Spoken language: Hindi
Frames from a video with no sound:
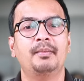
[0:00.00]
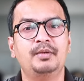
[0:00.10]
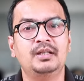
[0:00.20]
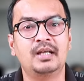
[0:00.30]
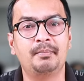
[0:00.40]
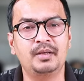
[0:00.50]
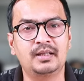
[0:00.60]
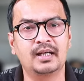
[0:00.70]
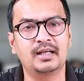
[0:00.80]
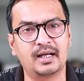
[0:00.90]
वे बीजेपी
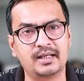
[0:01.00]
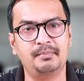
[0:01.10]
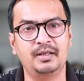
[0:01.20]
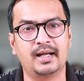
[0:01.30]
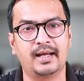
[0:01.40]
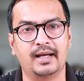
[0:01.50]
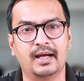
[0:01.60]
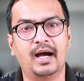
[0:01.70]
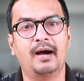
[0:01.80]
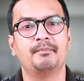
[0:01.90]
के करीबी रहे
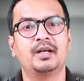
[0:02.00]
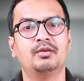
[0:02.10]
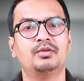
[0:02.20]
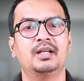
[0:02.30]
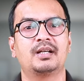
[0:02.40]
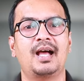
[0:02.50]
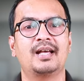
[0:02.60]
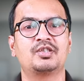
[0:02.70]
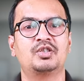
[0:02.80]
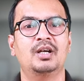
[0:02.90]
हमने उन्हें
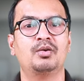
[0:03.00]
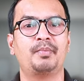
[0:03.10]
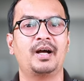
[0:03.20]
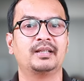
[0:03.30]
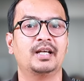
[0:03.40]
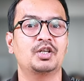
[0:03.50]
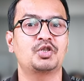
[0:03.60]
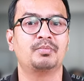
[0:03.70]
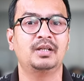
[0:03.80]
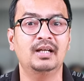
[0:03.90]
राष्ट्रीय
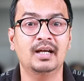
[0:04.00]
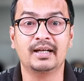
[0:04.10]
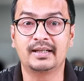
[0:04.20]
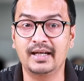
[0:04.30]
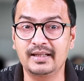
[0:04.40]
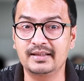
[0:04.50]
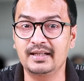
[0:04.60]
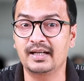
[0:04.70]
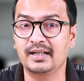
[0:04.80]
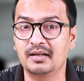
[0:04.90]
उपाध्यक्ष भी
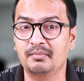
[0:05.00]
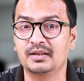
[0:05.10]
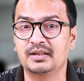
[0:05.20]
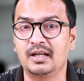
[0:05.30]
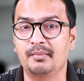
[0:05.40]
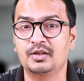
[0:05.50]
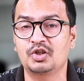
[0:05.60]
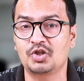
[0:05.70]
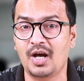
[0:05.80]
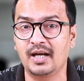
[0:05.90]
केंद्रीय गृह मंत्री
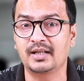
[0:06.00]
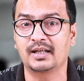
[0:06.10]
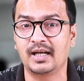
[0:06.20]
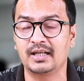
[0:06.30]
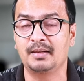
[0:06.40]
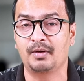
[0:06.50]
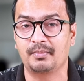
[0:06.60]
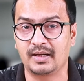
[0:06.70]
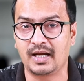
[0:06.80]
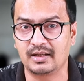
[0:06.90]
अमित शाह के कहने
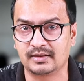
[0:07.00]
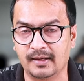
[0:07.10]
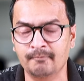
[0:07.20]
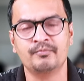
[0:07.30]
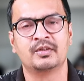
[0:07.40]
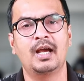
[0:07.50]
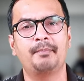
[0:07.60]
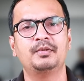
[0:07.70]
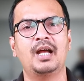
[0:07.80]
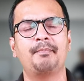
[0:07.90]
पर बनाया था ये
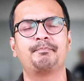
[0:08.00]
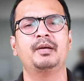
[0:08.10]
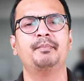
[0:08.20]
अपने आप